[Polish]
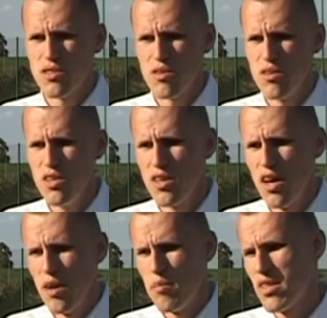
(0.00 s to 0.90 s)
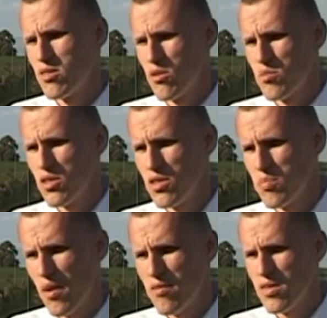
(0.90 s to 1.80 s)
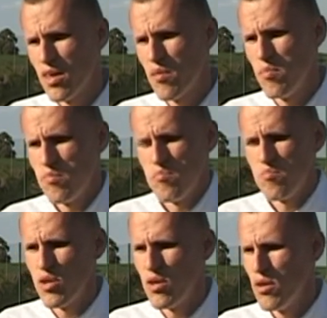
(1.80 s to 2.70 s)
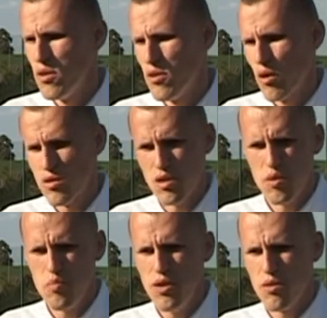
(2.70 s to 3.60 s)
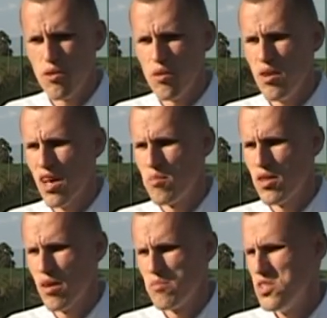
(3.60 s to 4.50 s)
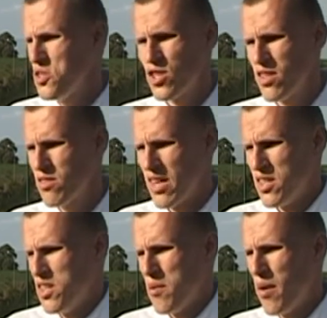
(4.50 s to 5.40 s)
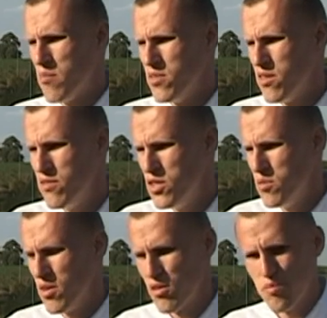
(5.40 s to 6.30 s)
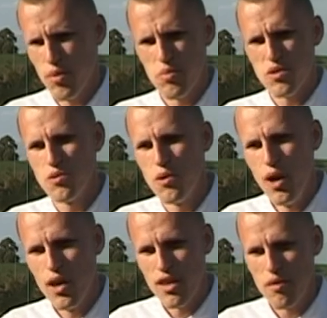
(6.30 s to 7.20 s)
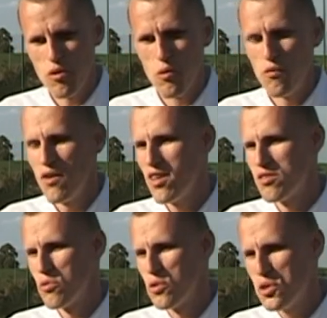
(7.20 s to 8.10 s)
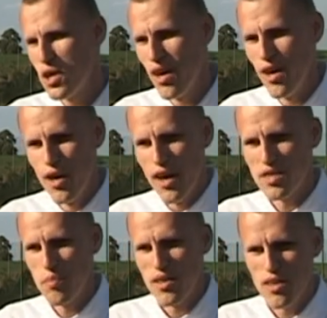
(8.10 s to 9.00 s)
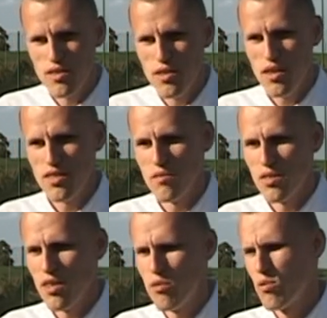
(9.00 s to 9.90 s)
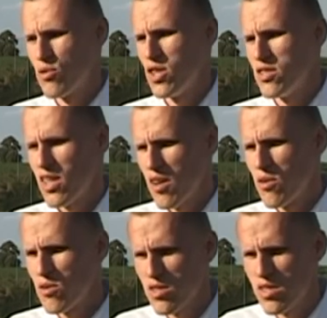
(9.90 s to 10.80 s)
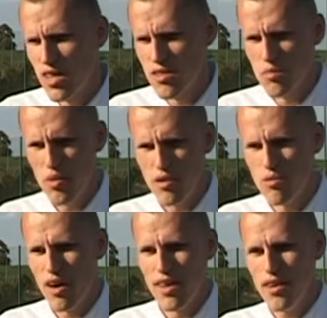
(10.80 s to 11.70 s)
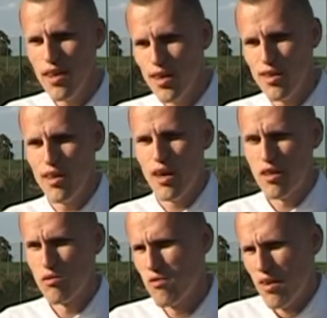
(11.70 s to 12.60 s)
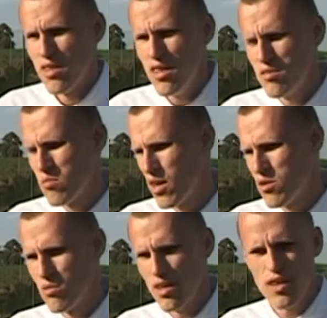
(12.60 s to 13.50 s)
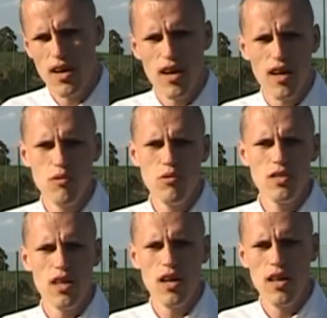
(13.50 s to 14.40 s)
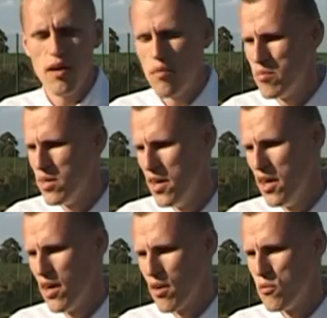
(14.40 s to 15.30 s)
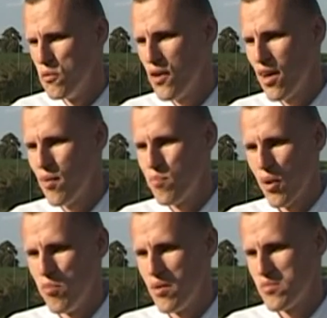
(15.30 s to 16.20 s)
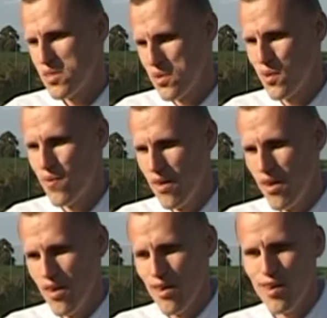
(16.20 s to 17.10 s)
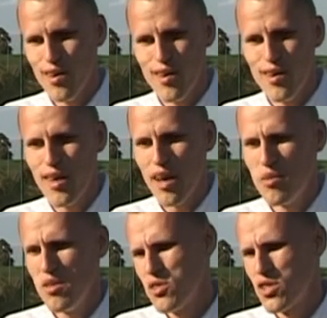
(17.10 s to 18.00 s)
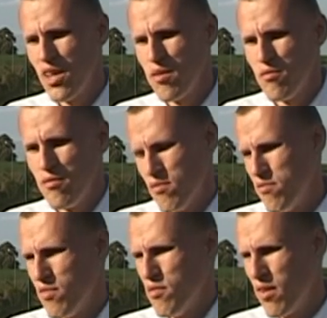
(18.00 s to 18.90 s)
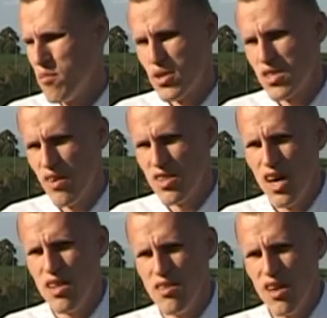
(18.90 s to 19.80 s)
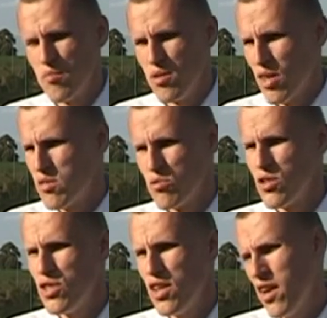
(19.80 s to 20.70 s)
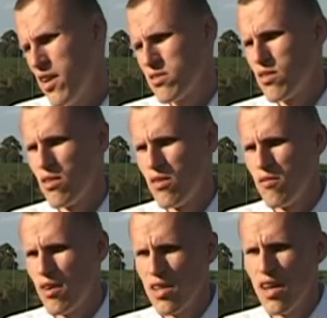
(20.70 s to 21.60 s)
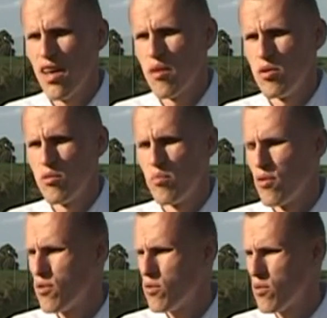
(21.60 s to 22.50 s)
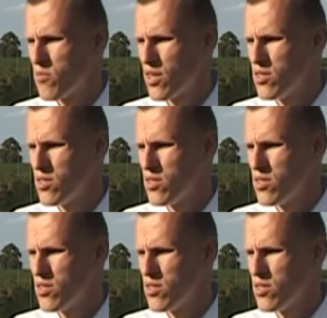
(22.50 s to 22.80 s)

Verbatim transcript: jest Orlik, bardzo dobrze się sprawdza, y, osoby pilnują i jakby tam zniszczeń takich nie mamy. Nie widzimy. Po prostu tam głównie jest zużycie eksploatacyjne ze względu częstego korzystania z obiektu, a nie aktów wandalizmu. A tutaj na ulicy Halera mamy głównie problem z e, jakby niszczeniem przez wandali. Jakby te zużycie nie jest, tylko wandale jakby tu powodują te